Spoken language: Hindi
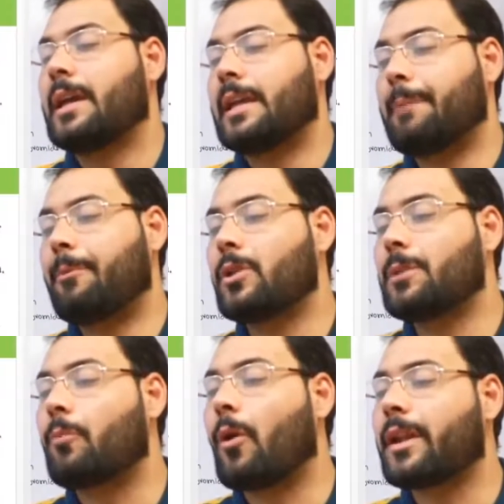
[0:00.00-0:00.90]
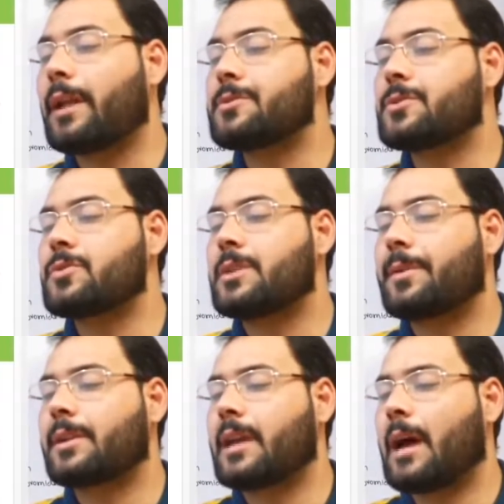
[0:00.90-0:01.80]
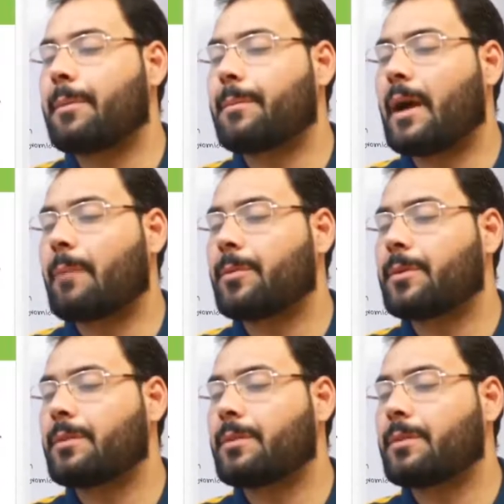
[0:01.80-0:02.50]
ये बहुत इंपॉर्टेंट एमसीक्यू से बेटा यहाँ पे मैं आपको